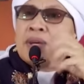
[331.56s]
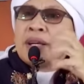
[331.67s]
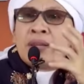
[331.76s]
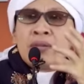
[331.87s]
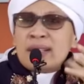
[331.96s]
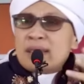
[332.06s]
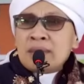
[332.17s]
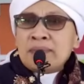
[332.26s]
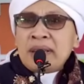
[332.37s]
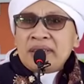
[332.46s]
Bagi
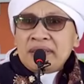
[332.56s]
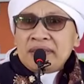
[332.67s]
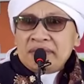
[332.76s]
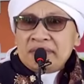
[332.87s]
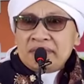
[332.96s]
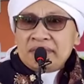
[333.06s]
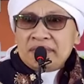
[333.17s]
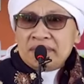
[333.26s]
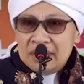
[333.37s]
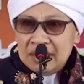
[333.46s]
waris secepatnya.
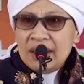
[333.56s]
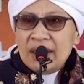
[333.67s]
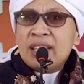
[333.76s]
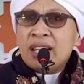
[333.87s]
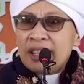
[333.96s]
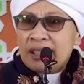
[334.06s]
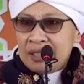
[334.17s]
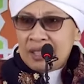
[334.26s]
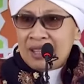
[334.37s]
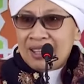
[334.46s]
Yang
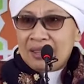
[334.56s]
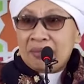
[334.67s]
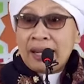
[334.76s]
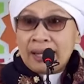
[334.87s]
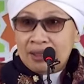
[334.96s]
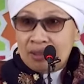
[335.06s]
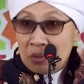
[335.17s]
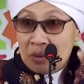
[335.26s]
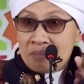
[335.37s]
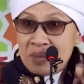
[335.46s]
indah.
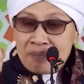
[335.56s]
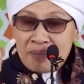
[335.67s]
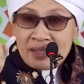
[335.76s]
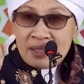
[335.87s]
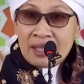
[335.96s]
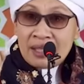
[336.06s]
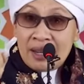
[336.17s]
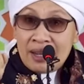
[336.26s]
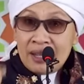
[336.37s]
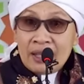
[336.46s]
Bahkan biar
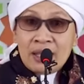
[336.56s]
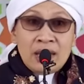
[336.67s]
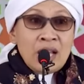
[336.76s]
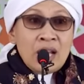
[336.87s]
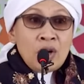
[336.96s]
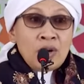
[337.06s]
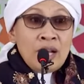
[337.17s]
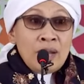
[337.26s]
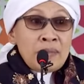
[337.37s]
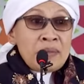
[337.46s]
pastikan Anda.
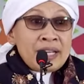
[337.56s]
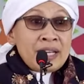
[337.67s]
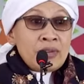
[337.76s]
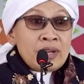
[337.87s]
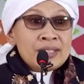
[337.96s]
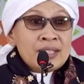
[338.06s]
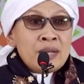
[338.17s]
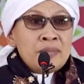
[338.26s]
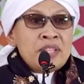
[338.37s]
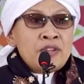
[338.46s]
Kalau dalam membaikan waris,
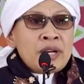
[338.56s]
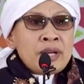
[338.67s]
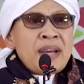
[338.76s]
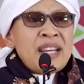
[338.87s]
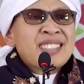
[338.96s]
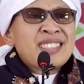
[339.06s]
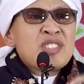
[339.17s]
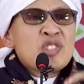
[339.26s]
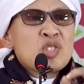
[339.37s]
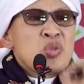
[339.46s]
Anda menjadi orang yang paling
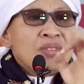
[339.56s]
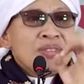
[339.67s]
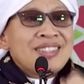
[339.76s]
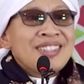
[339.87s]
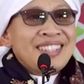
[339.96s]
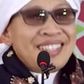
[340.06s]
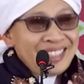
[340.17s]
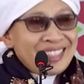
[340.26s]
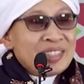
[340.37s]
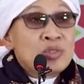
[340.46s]
sejuk.
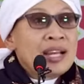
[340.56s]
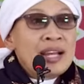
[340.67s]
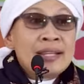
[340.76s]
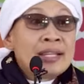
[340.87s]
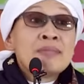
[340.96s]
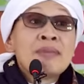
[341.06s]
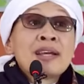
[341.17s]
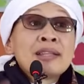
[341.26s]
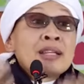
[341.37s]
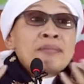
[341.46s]
Sudahlah dek
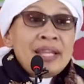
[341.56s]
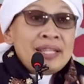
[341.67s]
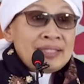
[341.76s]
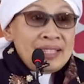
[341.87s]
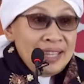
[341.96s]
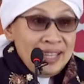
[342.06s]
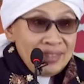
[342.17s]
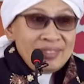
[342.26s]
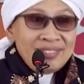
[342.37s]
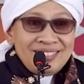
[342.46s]
gimana terbaik saja.
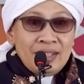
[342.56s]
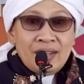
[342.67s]
Yuk.